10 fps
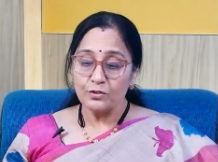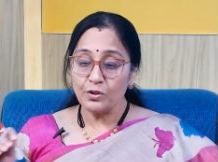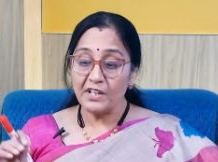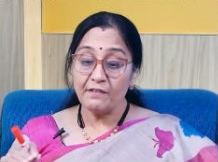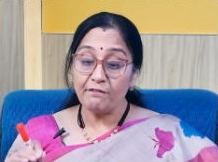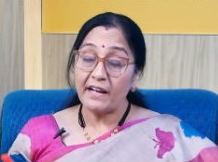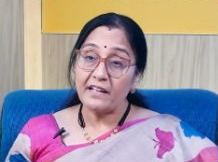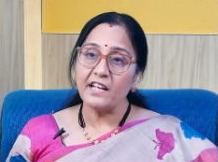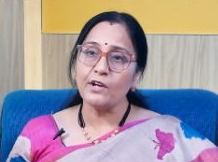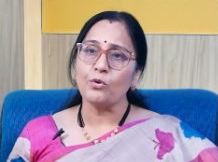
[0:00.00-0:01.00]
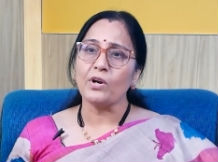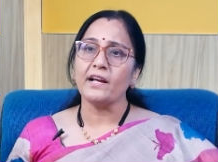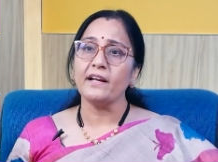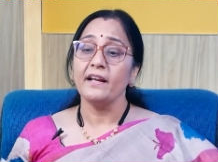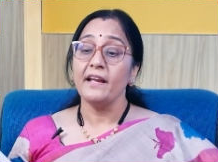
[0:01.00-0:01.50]
సో ఇవన్నీ కూడా
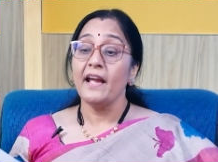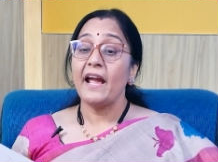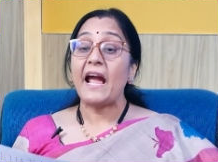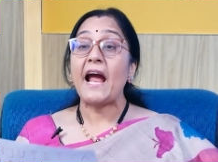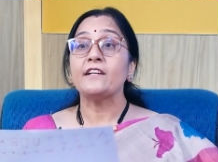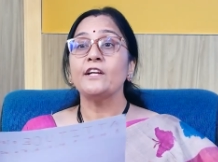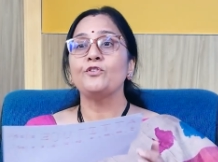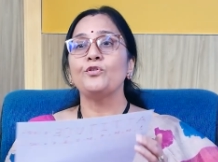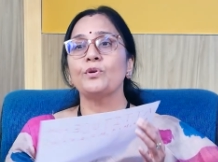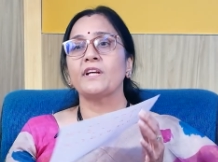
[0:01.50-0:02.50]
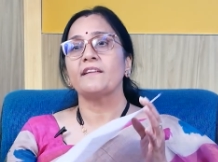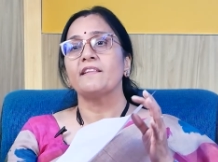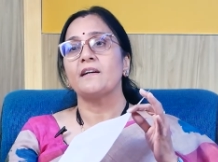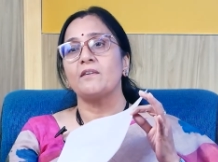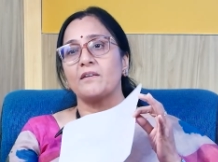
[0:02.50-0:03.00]
యాటిట్యూడ్
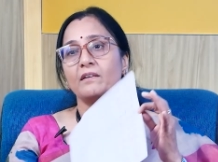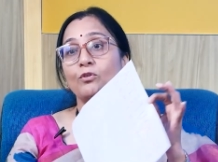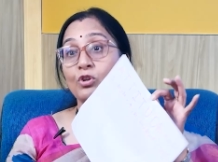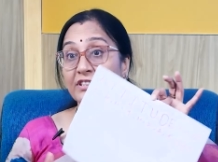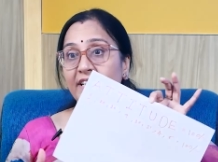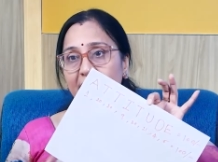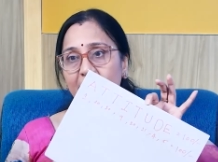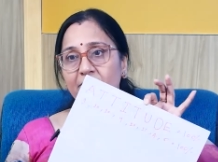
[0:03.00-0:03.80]
కింద వస్తాయి